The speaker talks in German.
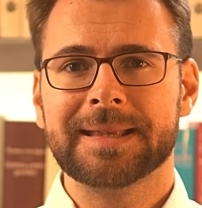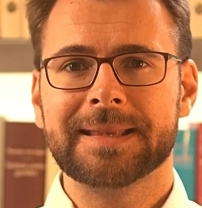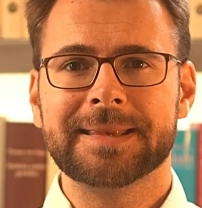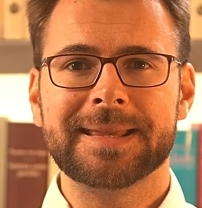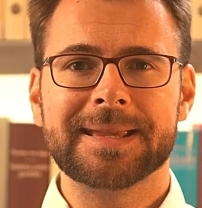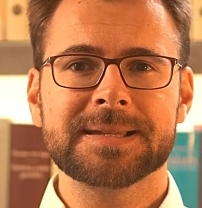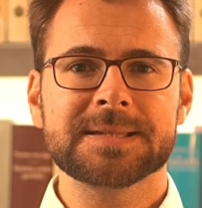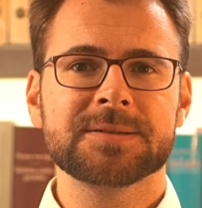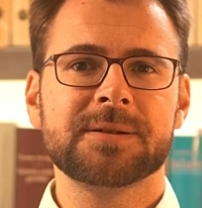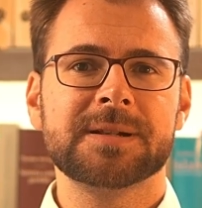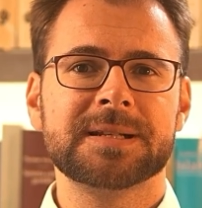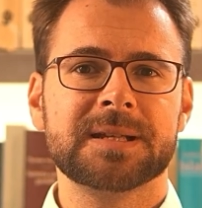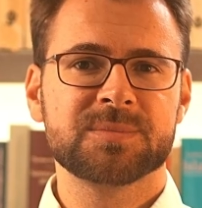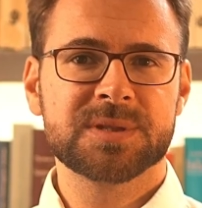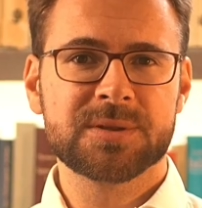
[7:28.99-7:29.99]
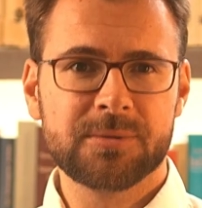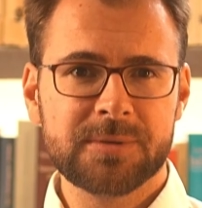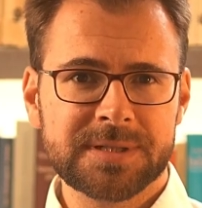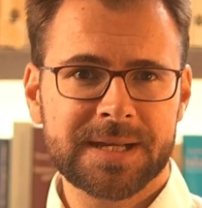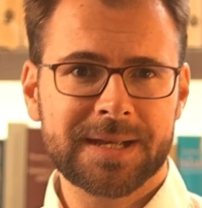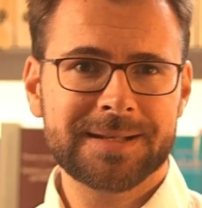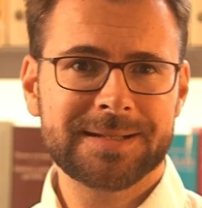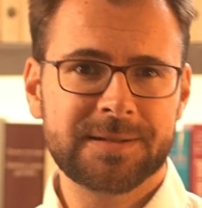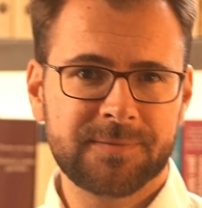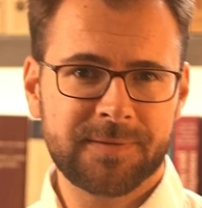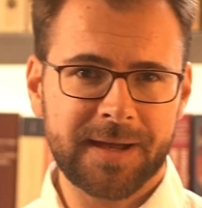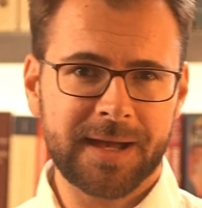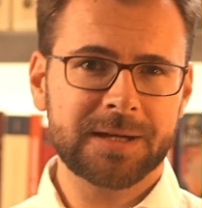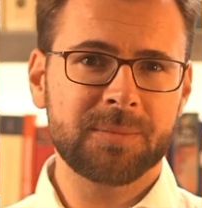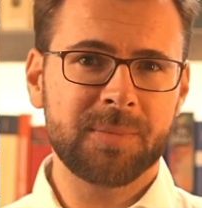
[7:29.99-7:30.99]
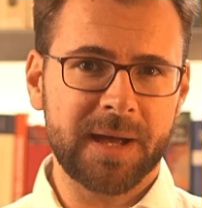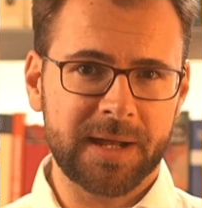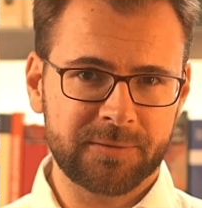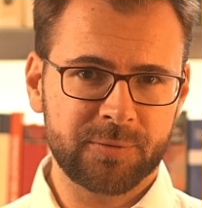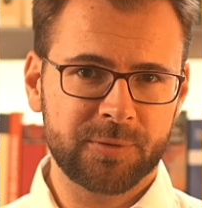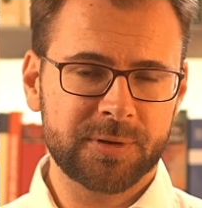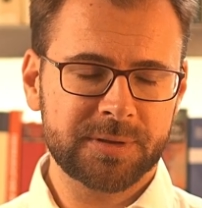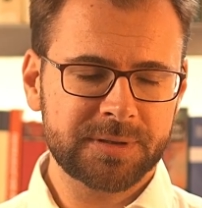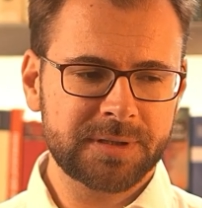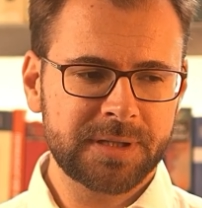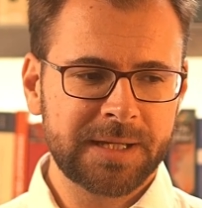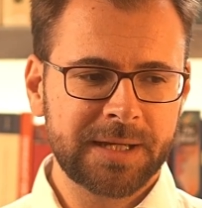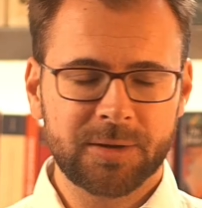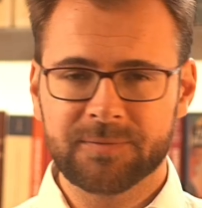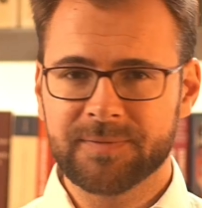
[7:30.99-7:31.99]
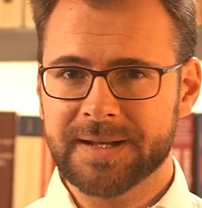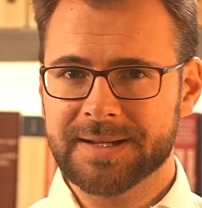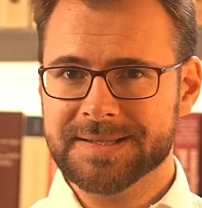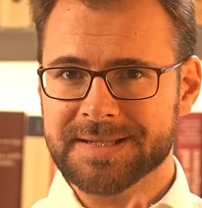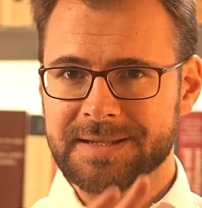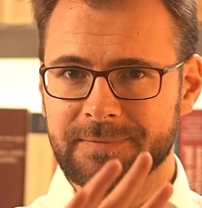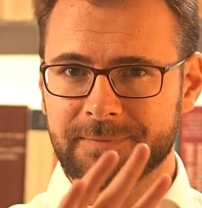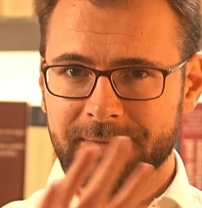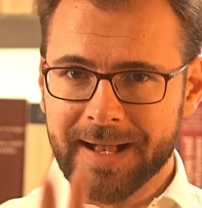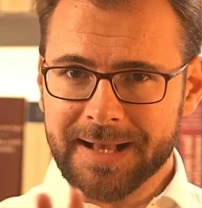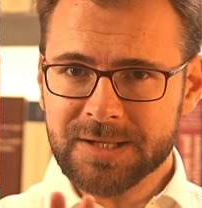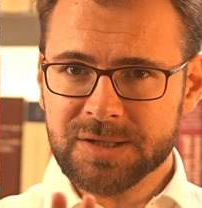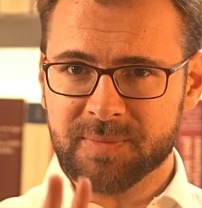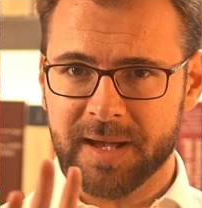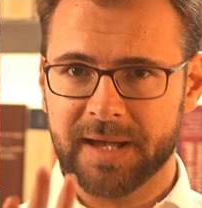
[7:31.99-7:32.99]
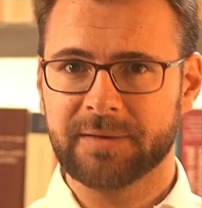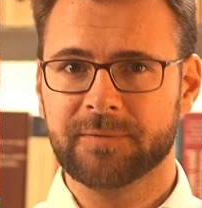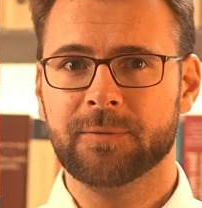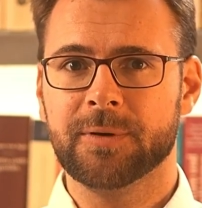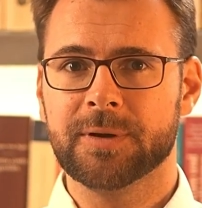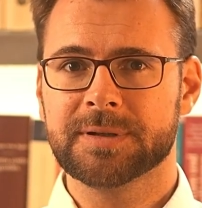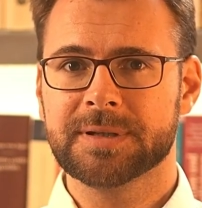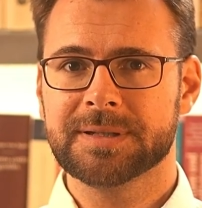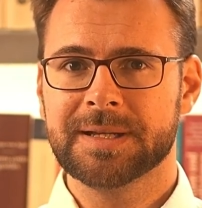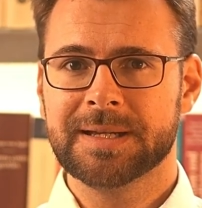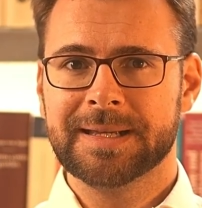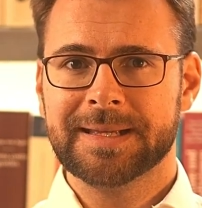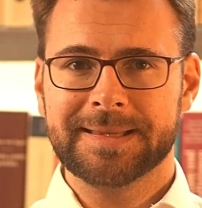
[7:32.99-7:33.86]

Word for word: der soll dem Sultan die Frage beantworten und wenn er sie falsch beantwortet,